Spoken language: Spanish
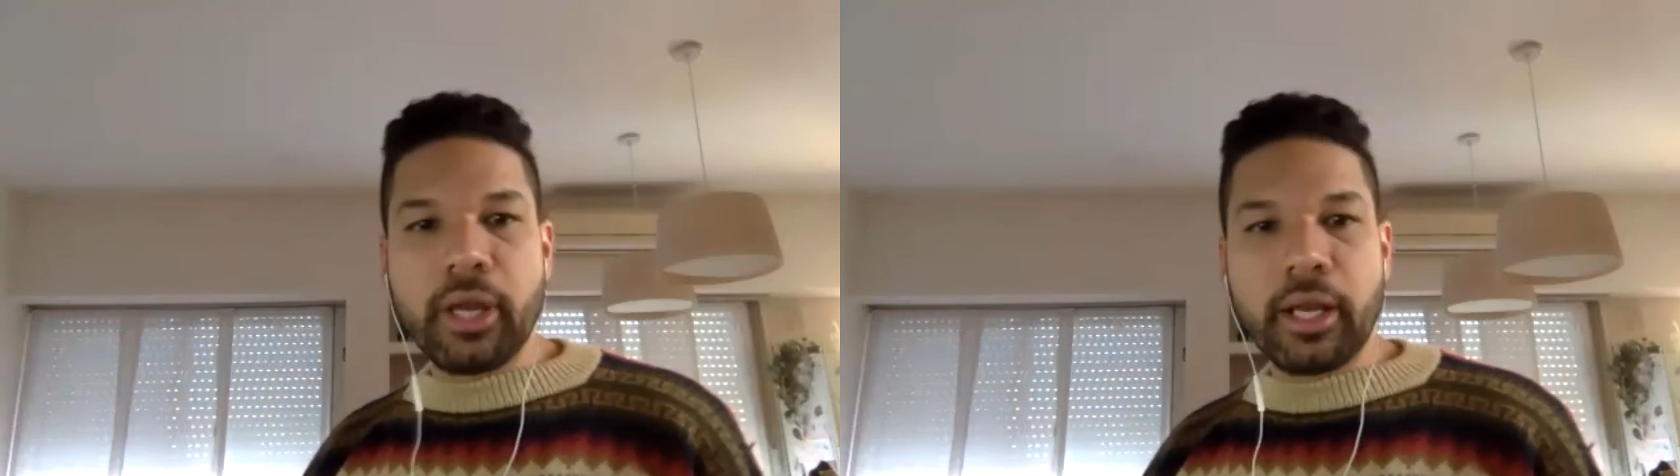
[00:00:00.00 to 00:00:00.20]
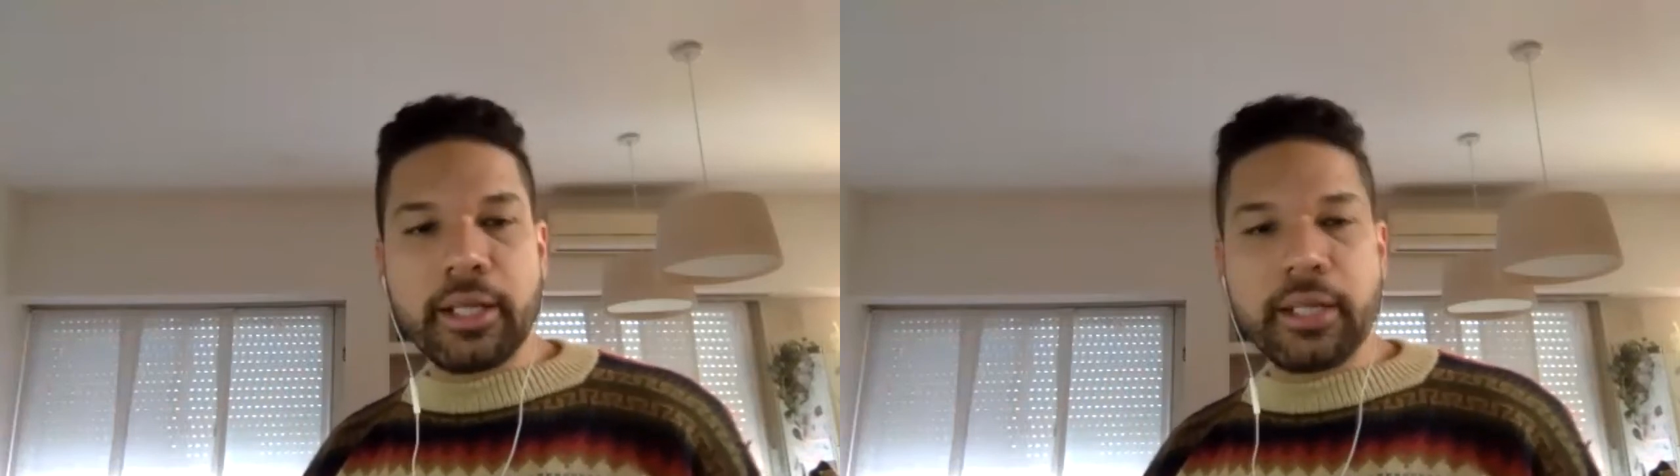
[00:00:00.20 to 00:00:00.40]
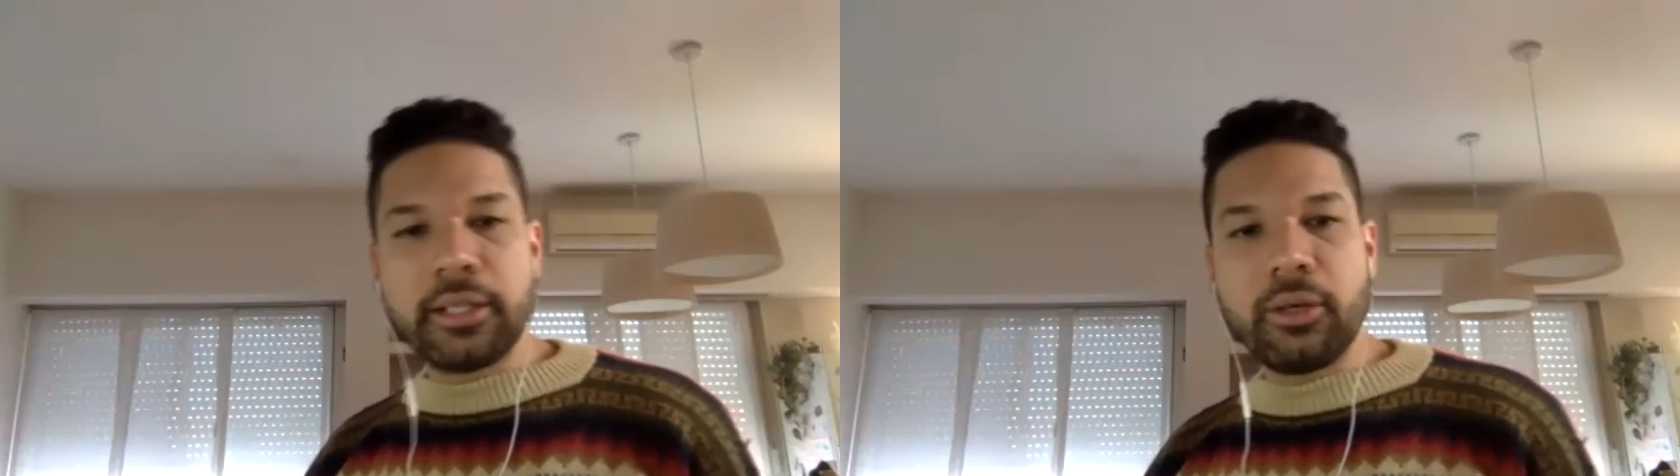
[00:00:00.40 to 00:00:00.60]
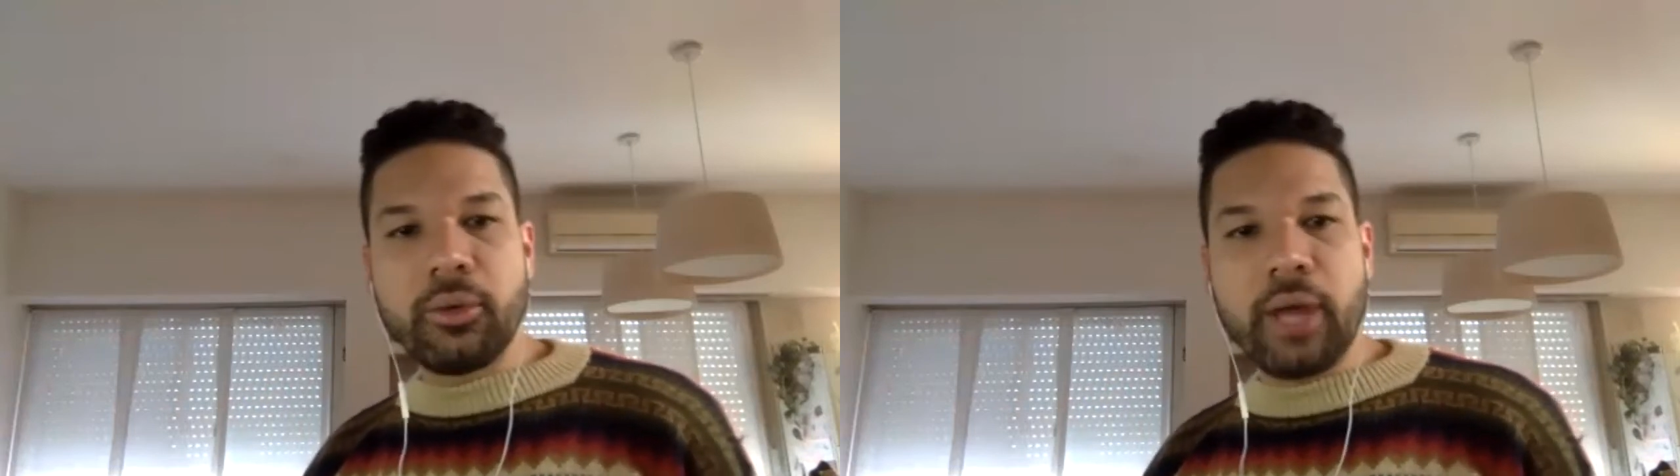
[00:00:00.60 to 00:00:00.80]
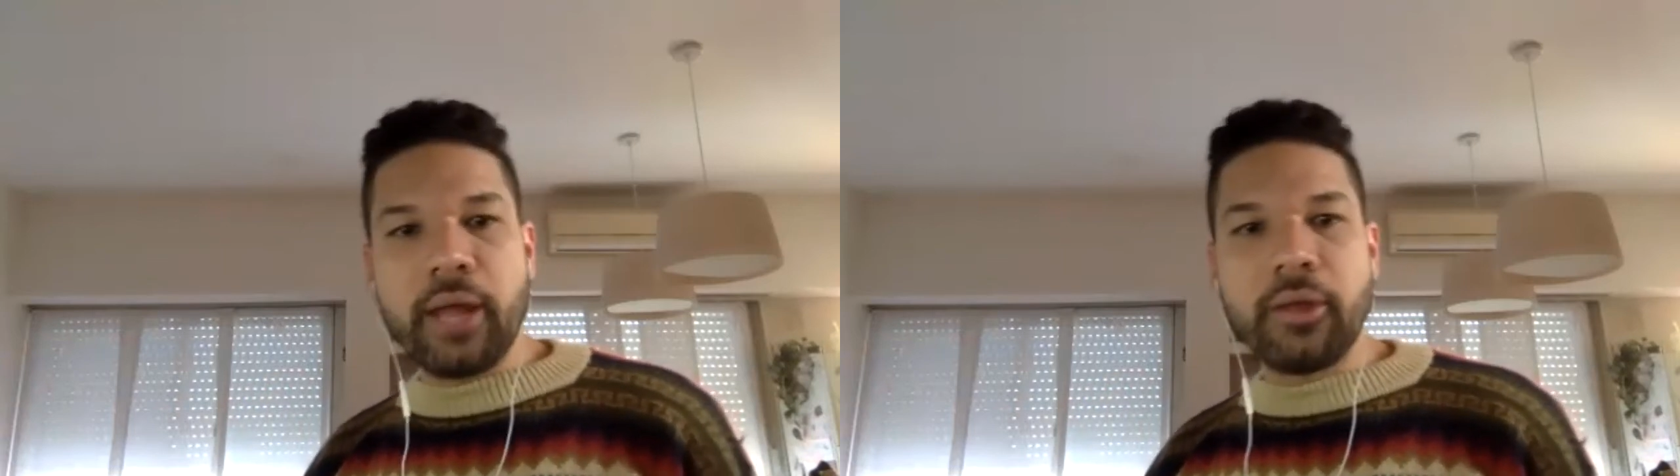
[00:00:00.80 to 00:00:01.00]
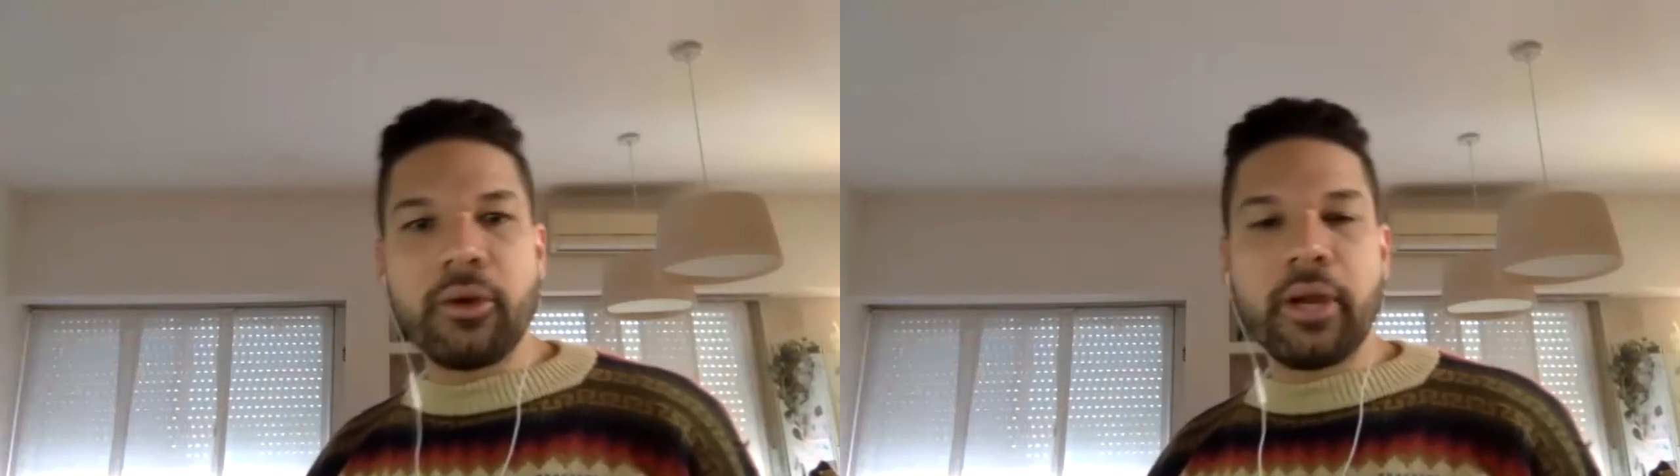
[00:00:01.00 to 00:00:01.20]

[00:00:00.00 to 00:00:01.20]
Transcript: que realiza el jurado